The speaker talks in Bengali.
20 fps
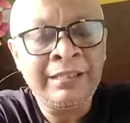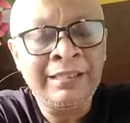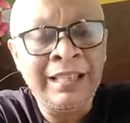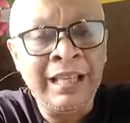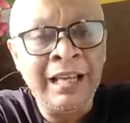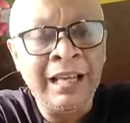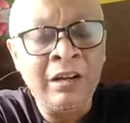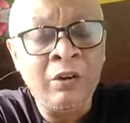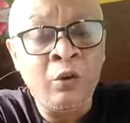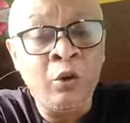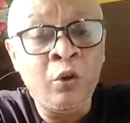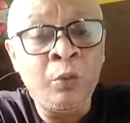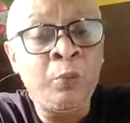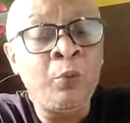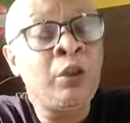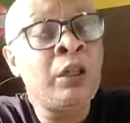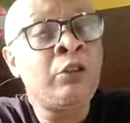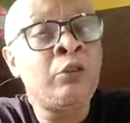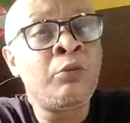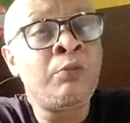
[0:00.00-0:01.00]
তা
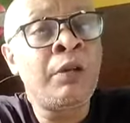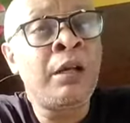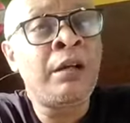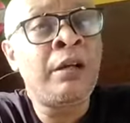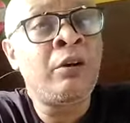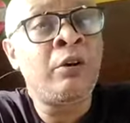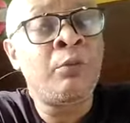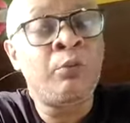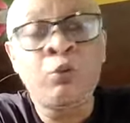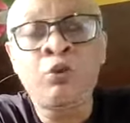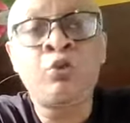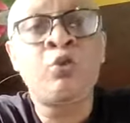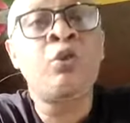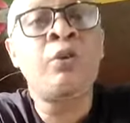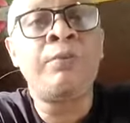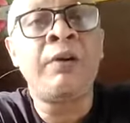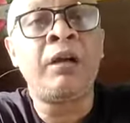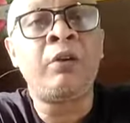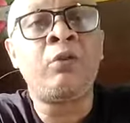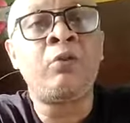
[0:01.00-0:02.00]
গল্পটা তোমরা অবশ্যই
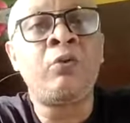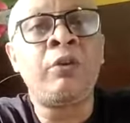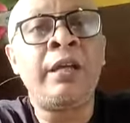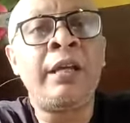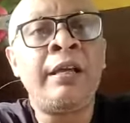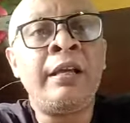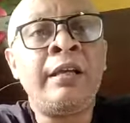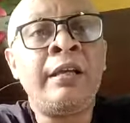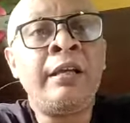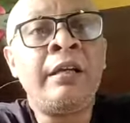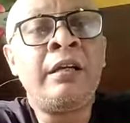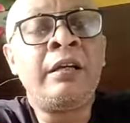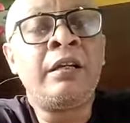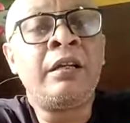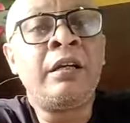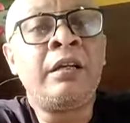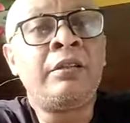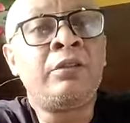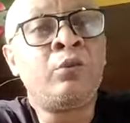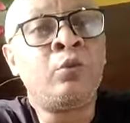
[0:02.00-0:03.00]
ভালো করে
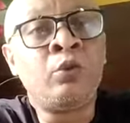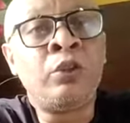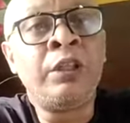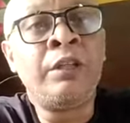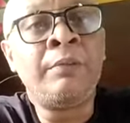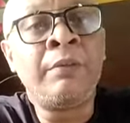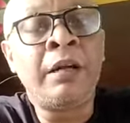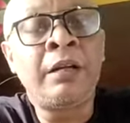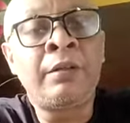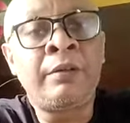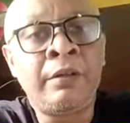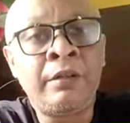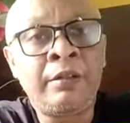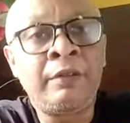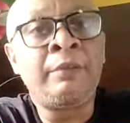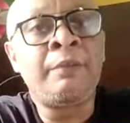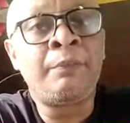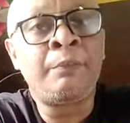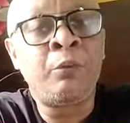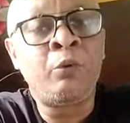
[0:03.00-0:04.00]
দু তিনবার
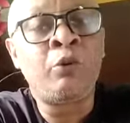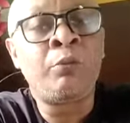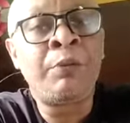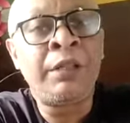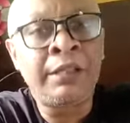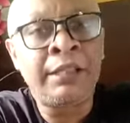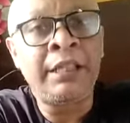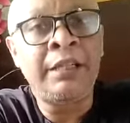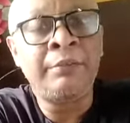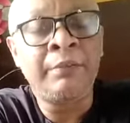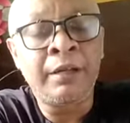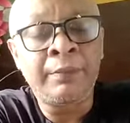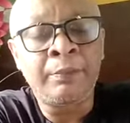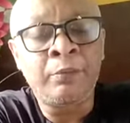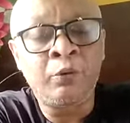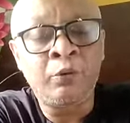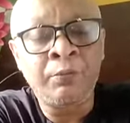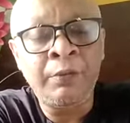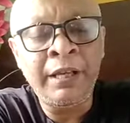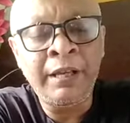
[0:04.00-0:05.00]
পড়বে তিনবার
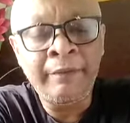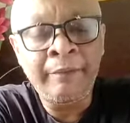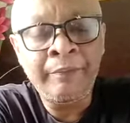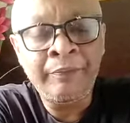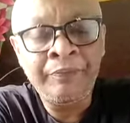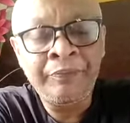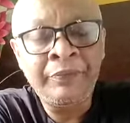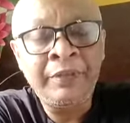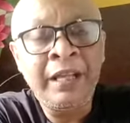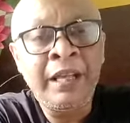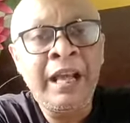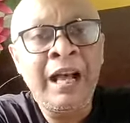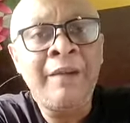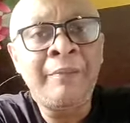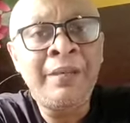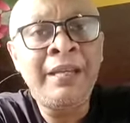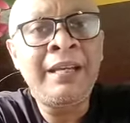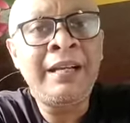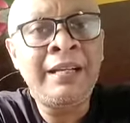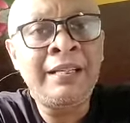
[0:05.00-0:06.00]
পড়বে
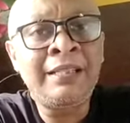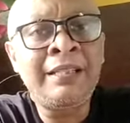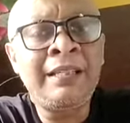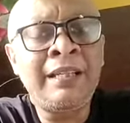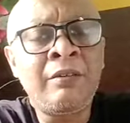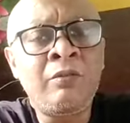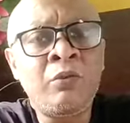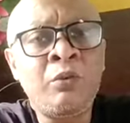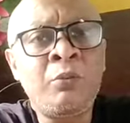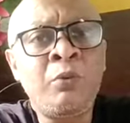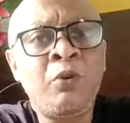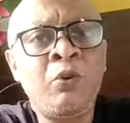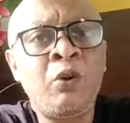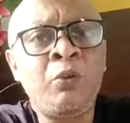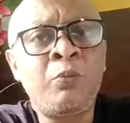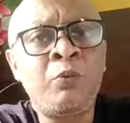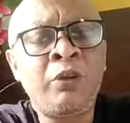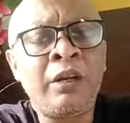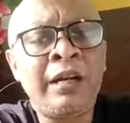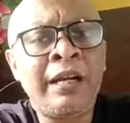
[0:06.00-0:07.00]
আমি এখানে যেটা করব
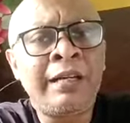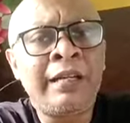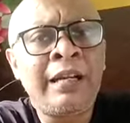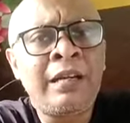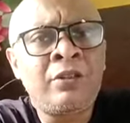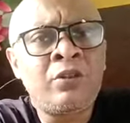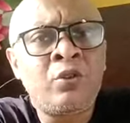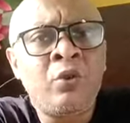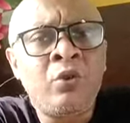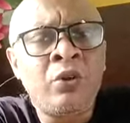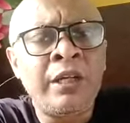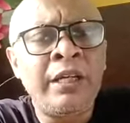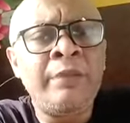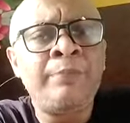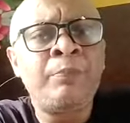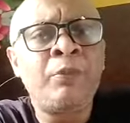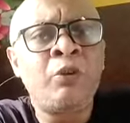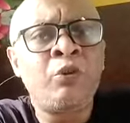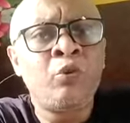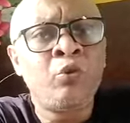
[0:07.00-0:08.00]
গল্পটার একটা
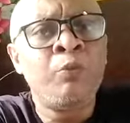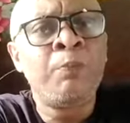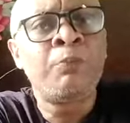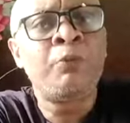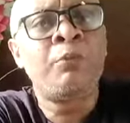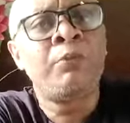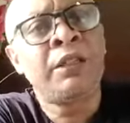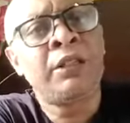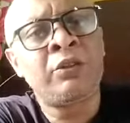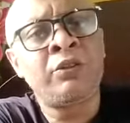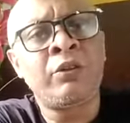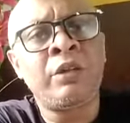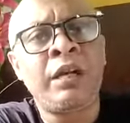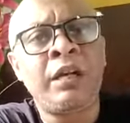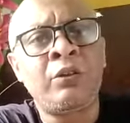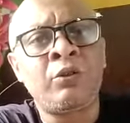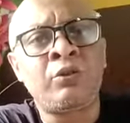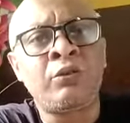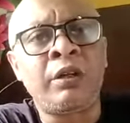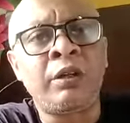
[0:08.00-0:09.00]
সংক্ষিপ্ত রূপ তোমাদের সঙ্গে
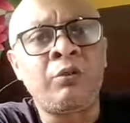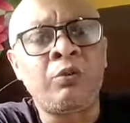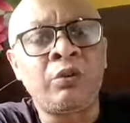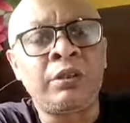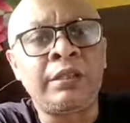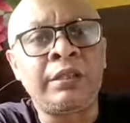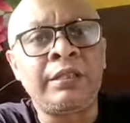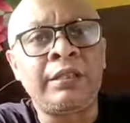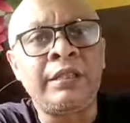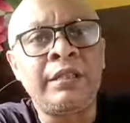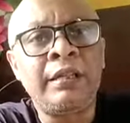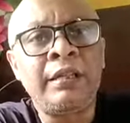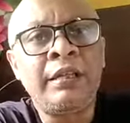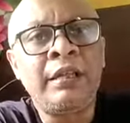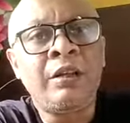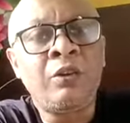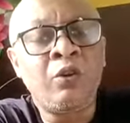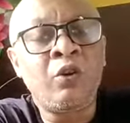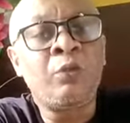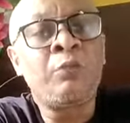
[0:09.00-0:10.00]
আলোচনা করছি
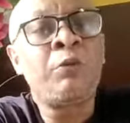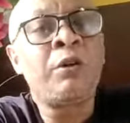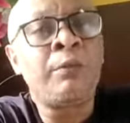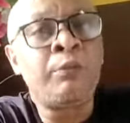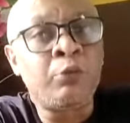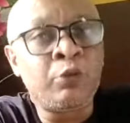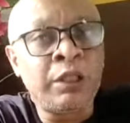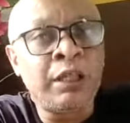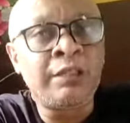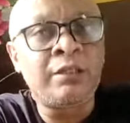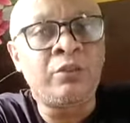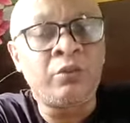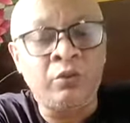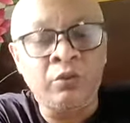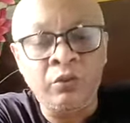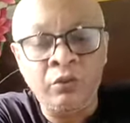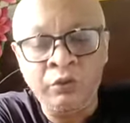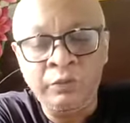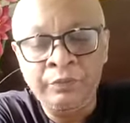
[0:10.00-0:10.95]
গল্পটা বোঝার জন্য